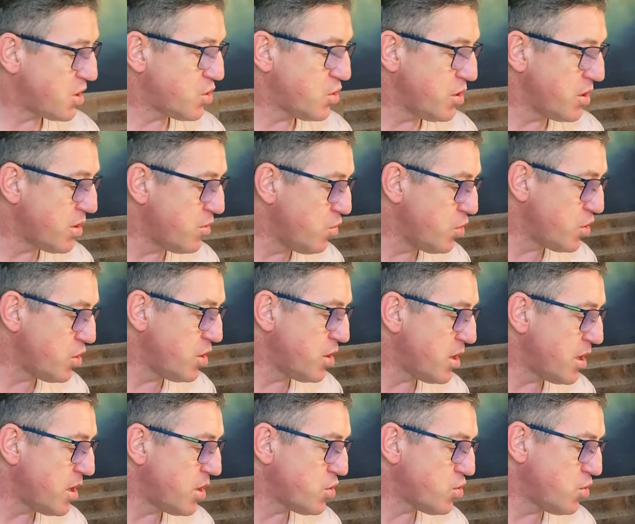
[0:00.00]
Так что это
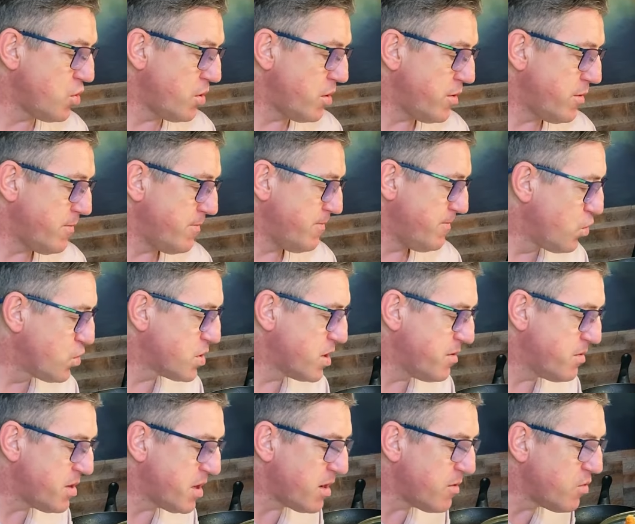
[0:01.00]
очень хорошо.
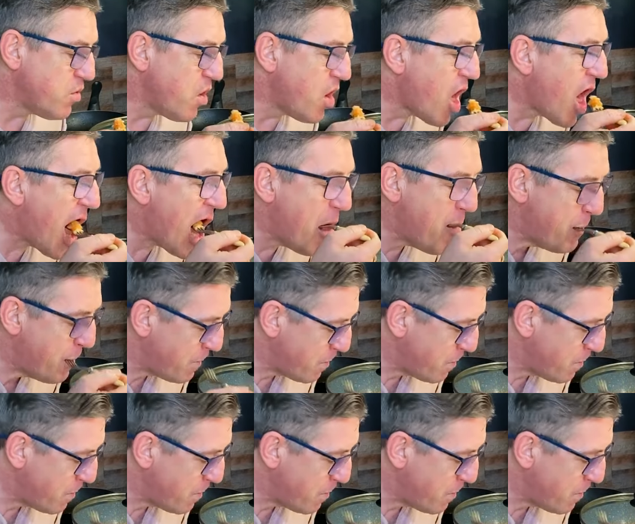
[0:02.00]
Вкусно все равно.